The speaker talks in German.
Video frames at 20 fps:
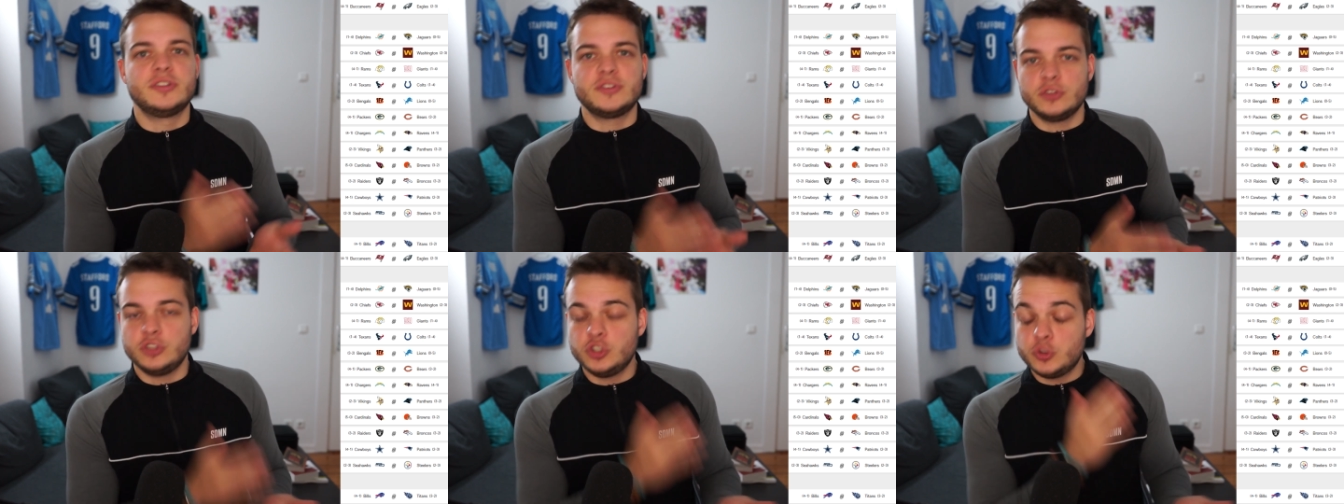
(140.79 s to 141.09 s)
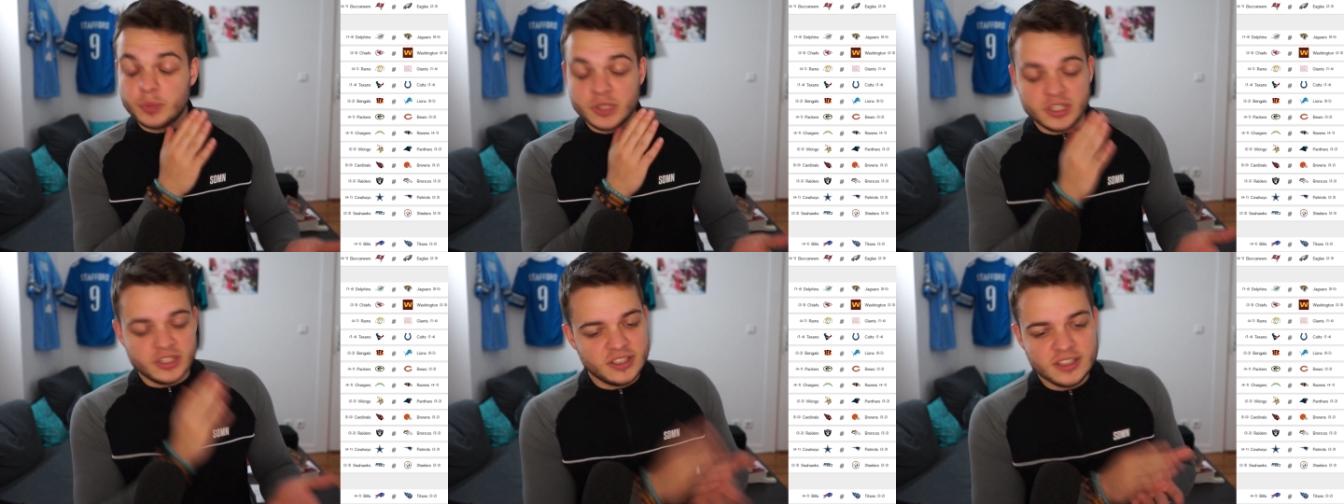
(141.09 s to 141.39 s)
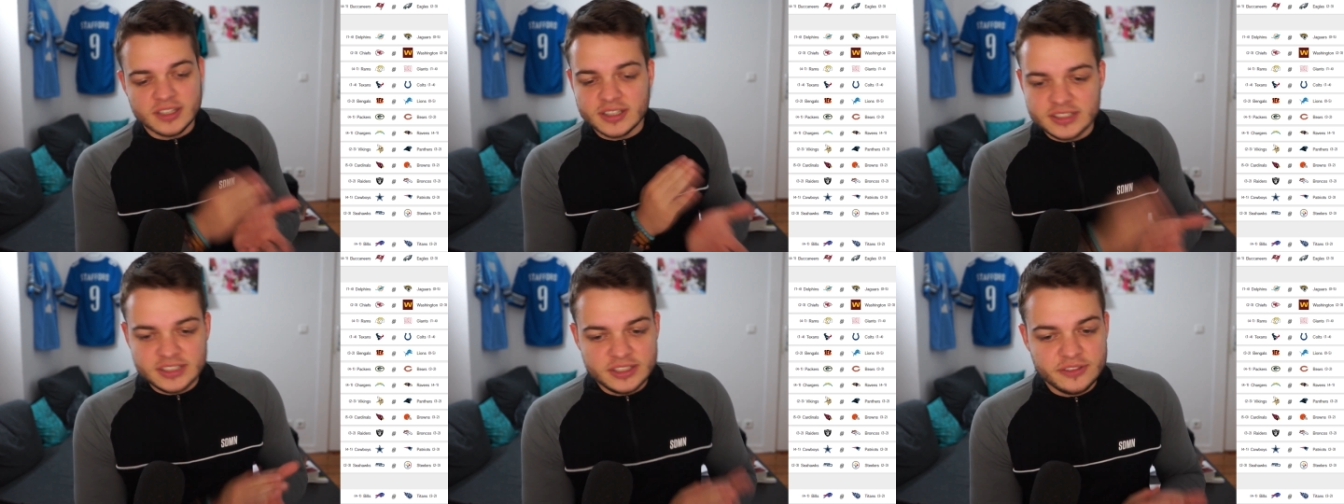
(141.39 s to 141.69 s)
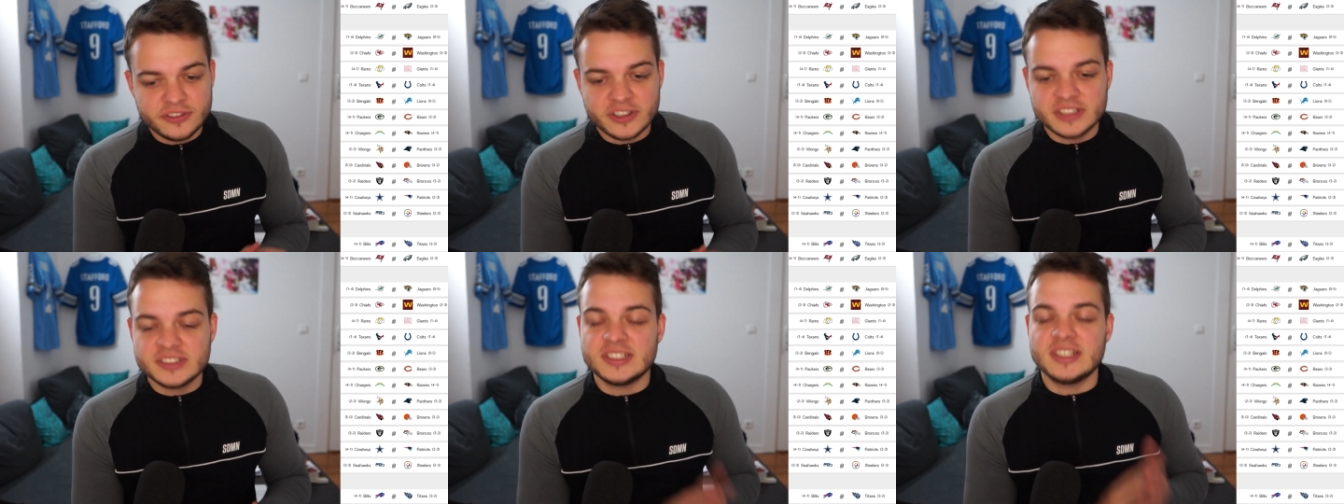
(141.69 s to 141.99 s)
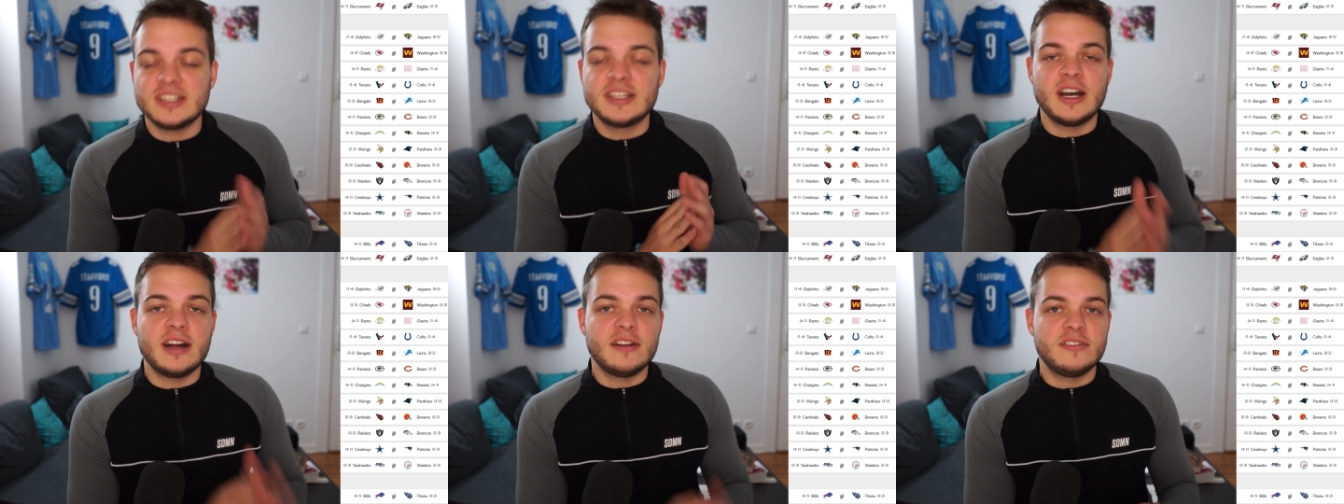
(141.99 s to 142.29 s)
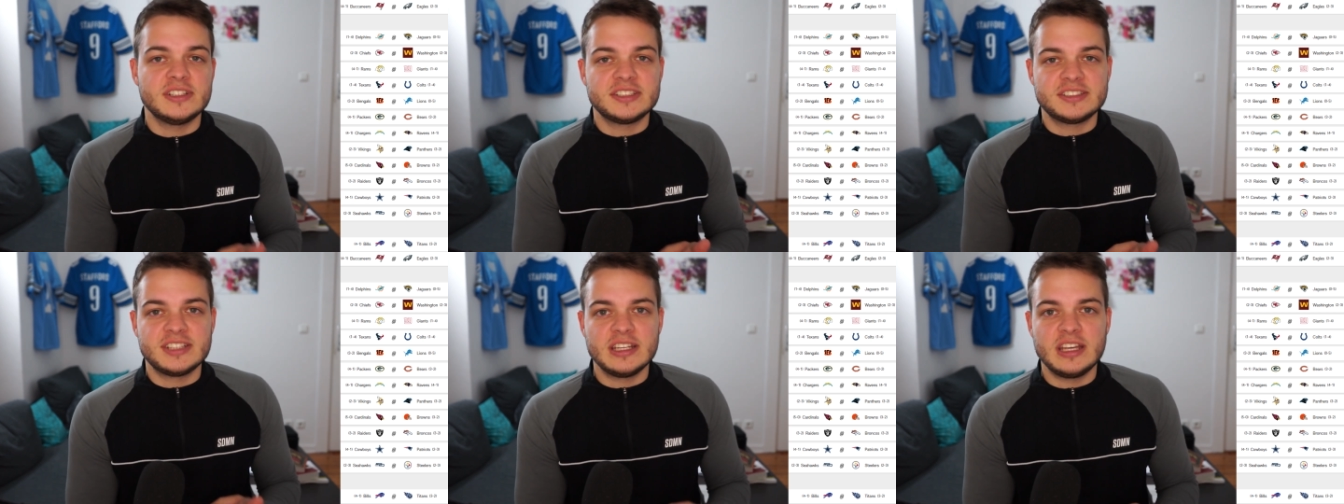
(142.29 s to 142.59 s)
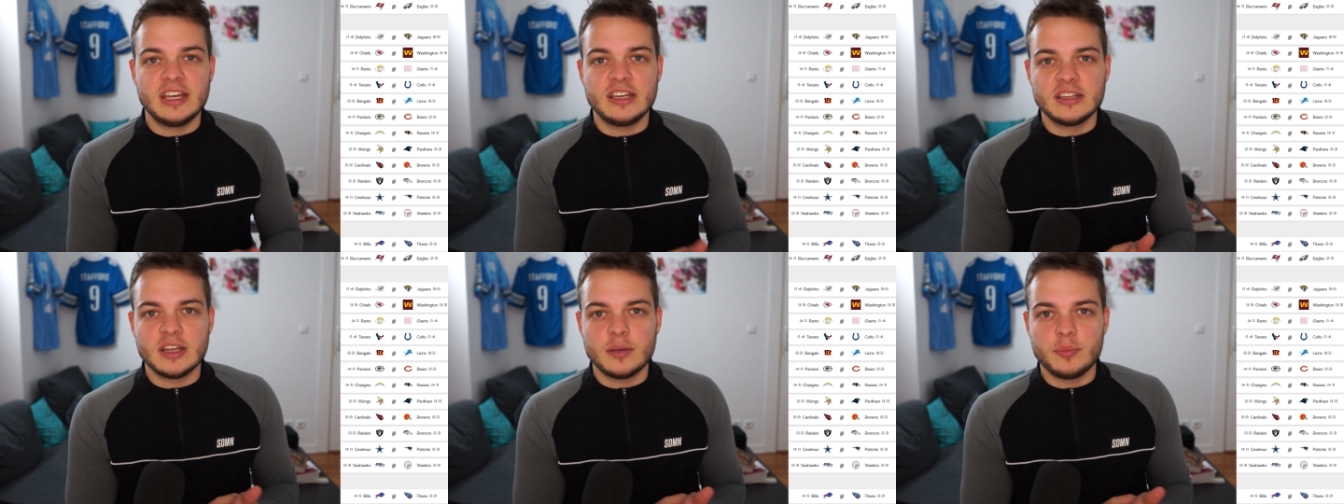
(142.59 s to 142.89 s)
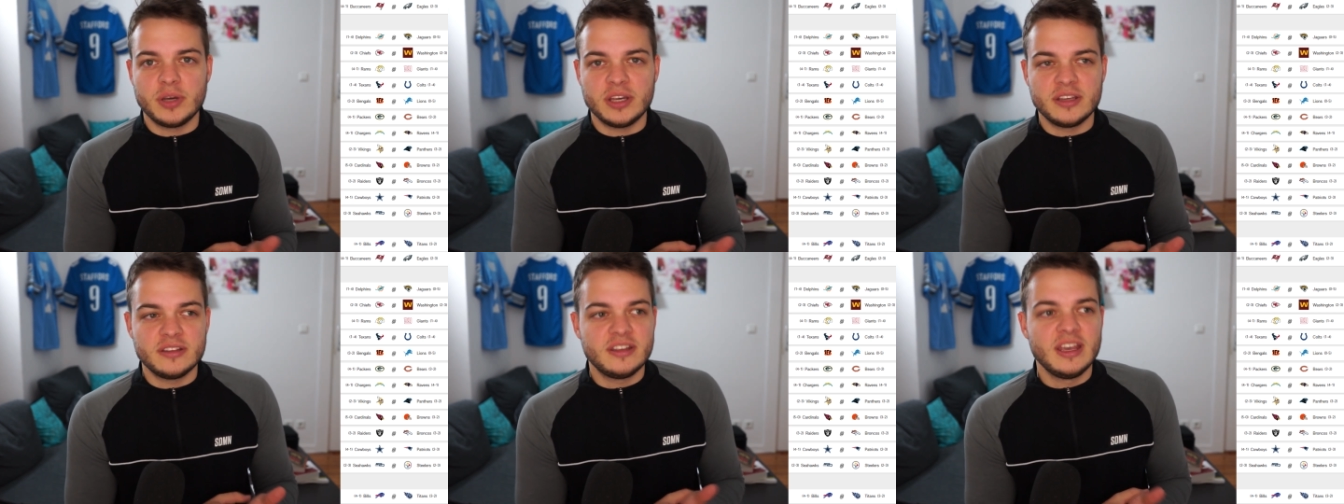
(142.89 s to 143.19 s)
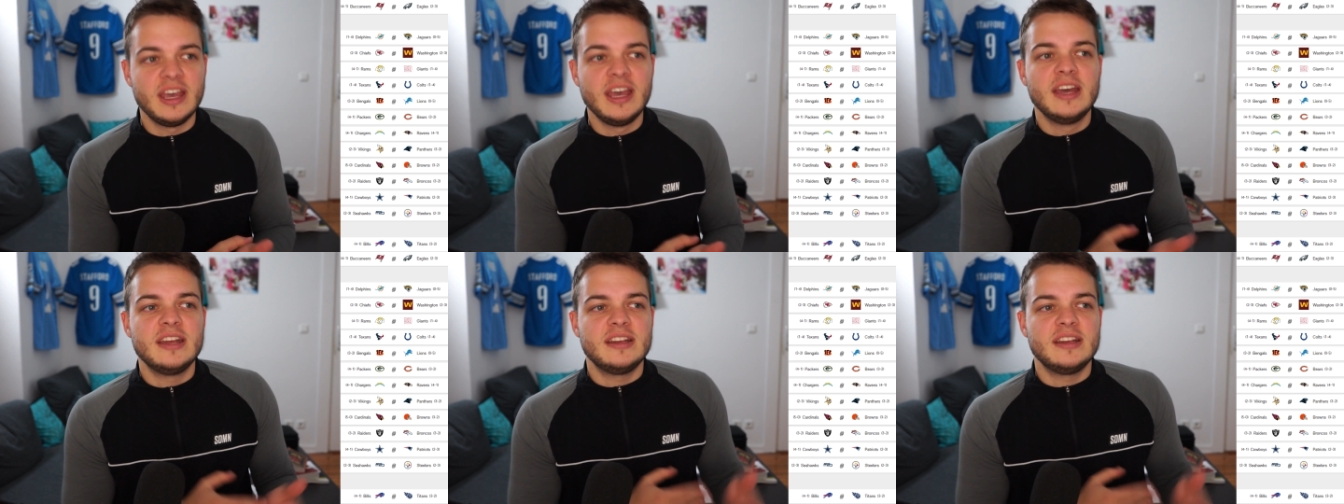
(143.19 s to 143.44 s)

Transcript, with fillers: So, die spielen ihre Defense, egal was der Gegner bringt.